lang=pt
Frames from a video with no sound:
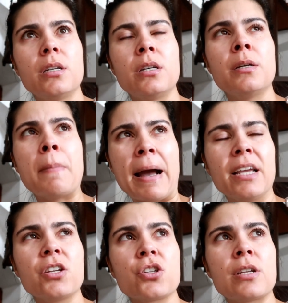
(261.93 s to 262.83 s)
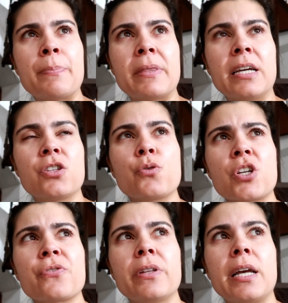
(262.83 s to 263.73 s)
Eh, mais updates, eu
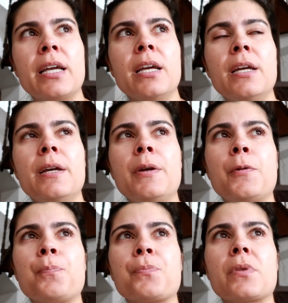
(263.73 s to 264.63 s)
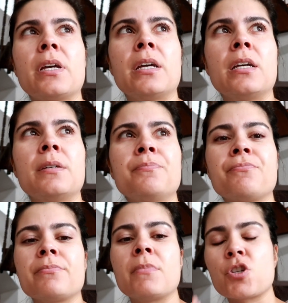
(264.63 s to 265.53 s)
acho que falei.
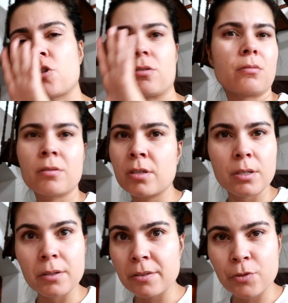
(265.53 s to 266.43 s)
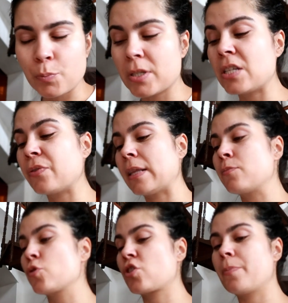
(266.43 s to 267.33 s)
Ehm, mas se for preciso,
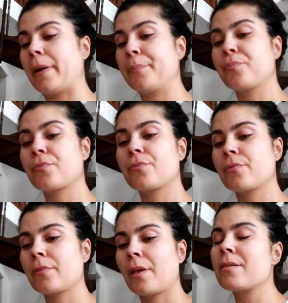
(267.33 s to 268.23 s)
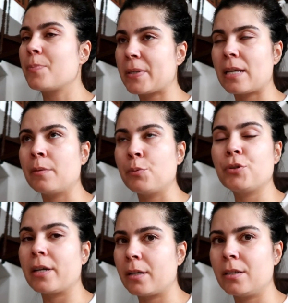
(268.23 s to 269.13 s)
falarmos hoje também. Se passar na
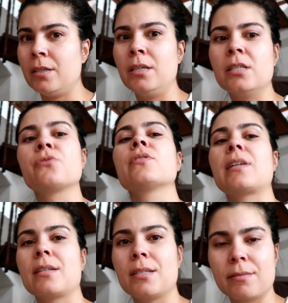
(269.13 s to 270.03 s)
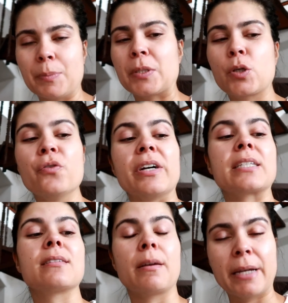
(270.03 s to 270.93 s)
biblioteca e isso voltar a ser tema de
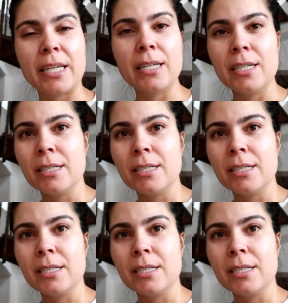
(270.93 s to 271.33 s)
conversa, está bem?